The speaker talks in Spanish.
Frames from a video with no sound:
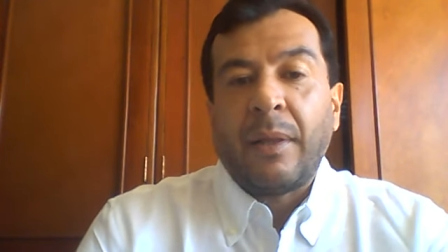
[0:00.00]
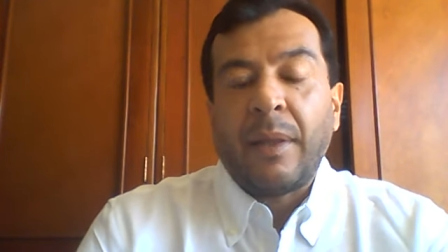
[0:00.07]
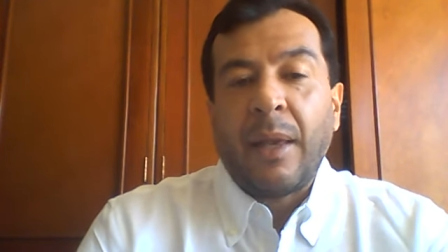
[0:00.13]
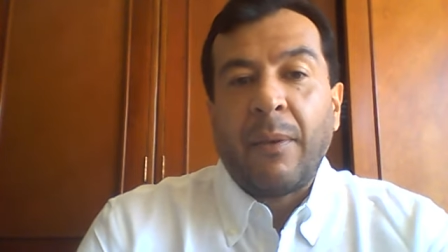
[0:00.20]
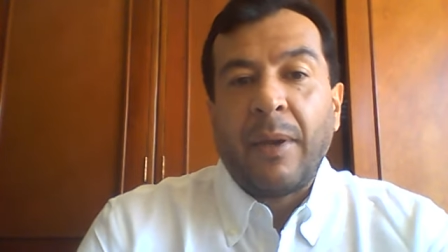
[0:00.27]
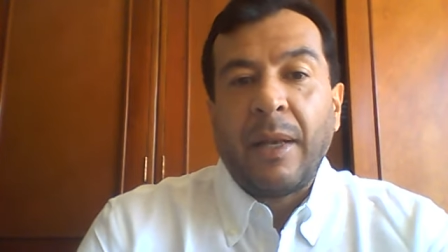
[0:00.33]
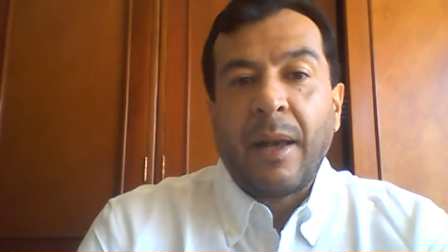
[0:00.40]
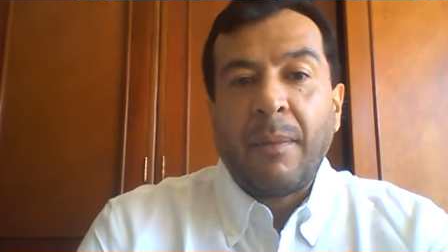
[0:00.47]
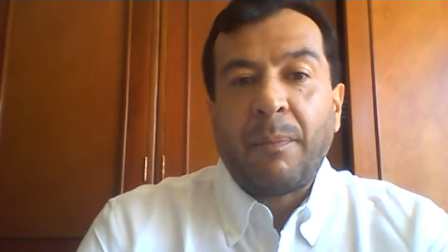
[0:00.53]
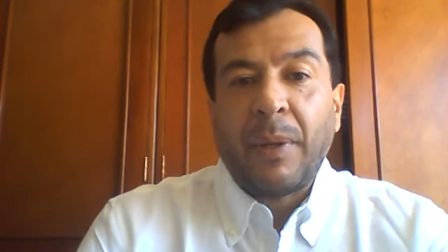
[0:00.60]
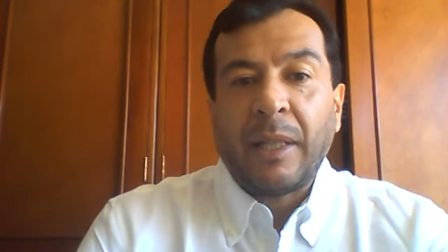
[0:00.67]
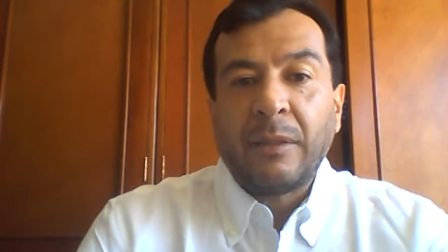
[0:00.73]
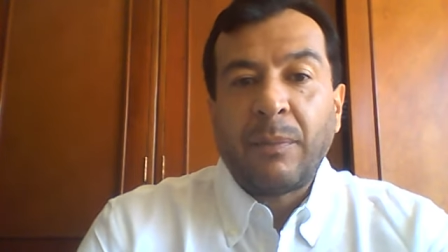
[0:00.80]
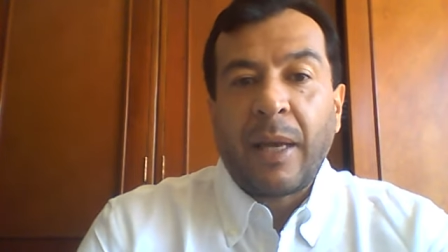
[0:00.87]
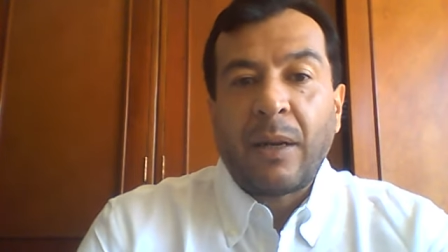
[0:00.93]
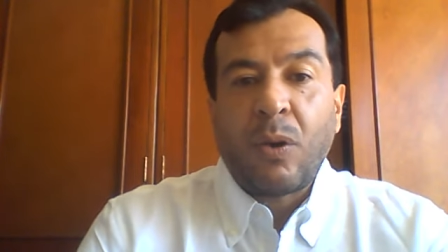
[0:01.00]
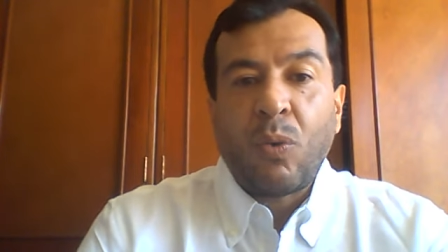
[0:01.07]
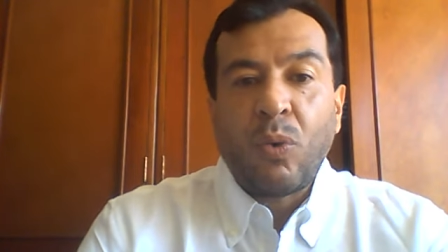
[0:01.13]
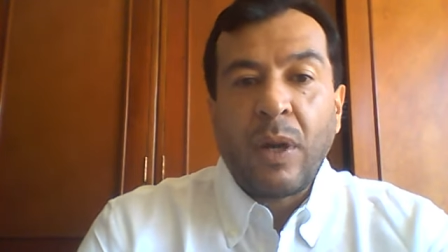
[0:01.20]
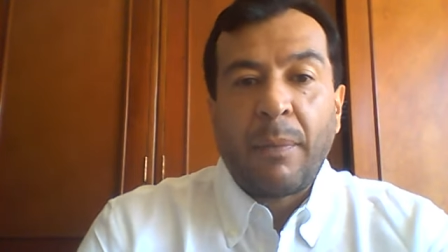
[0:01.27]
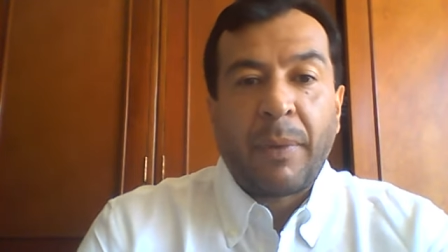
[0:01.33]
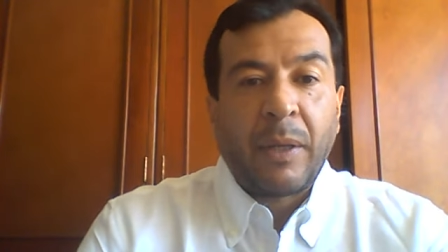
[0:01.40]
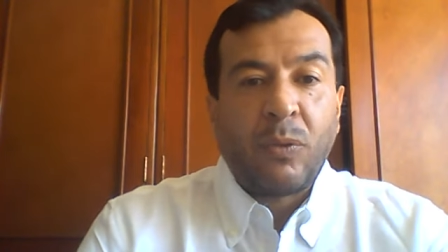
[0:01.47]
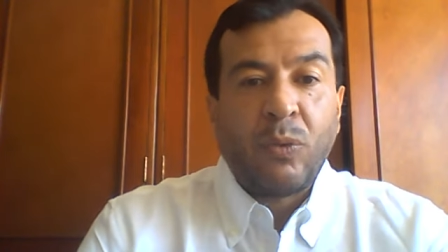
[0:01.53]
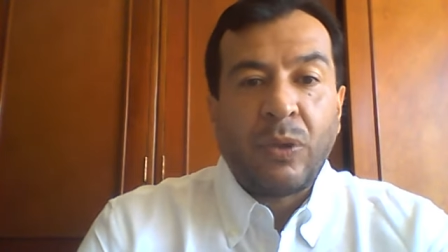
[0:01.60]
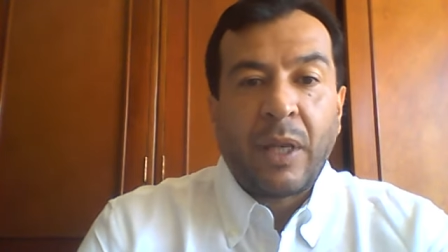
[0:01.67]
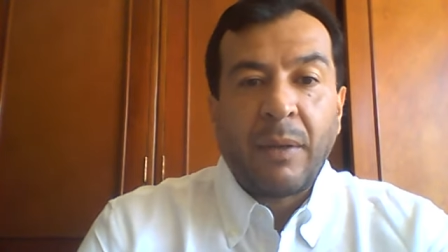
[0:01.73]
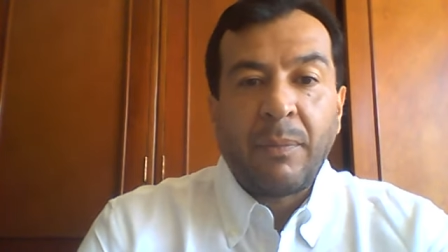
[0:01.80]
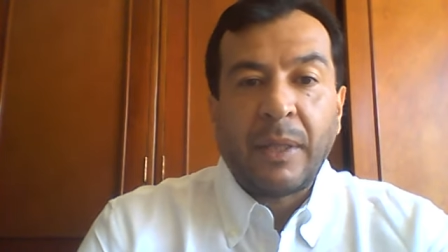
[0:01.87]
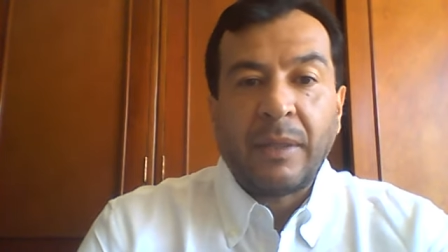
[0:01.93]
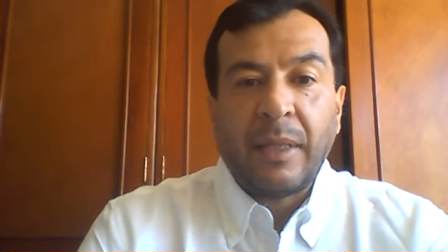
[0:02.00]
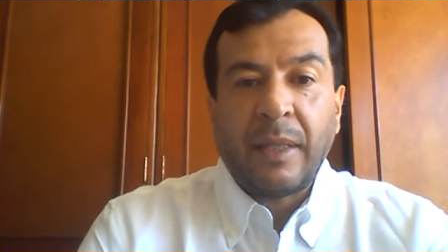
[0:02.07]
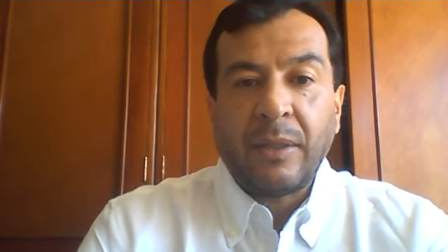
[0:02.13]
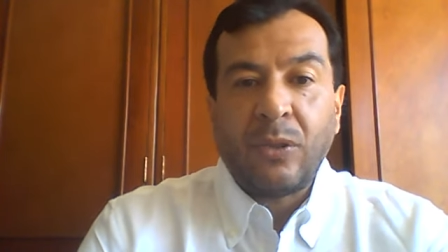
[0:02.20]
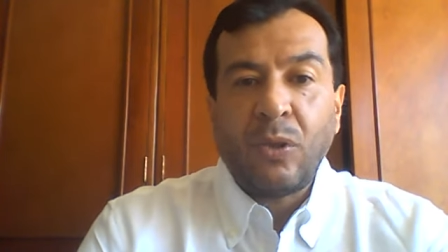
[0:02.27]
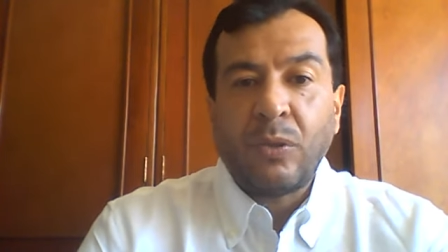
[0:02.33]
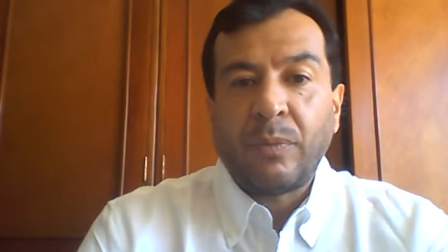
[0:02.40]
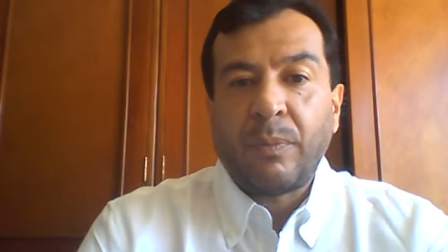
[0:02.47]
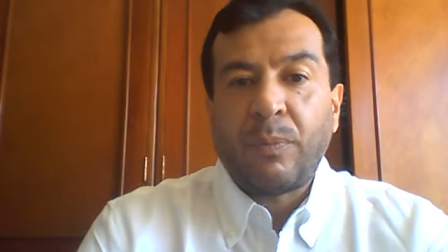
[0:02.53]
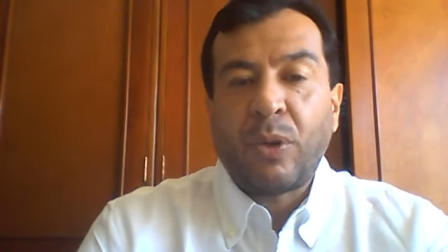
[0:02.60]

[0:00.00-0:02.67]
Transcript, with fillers: deberán plasmar una pregunta de investigación.